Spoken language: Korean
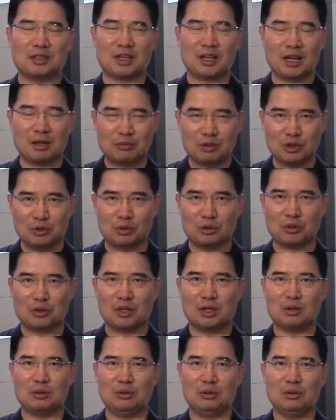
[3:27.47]
내가 아무리
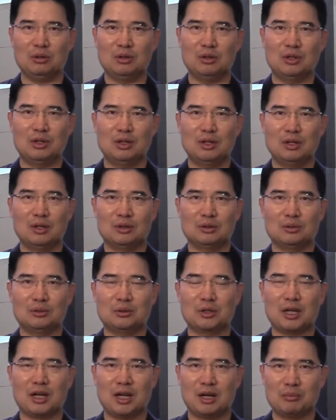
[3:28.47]
노력하고
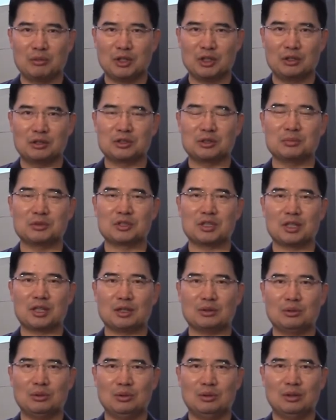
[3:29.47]
또 내가 아무리 열심히
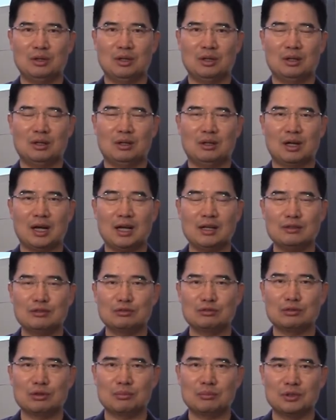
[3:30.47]
살아도 어,
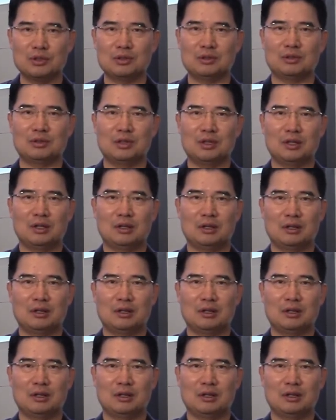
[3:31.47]
할수 없는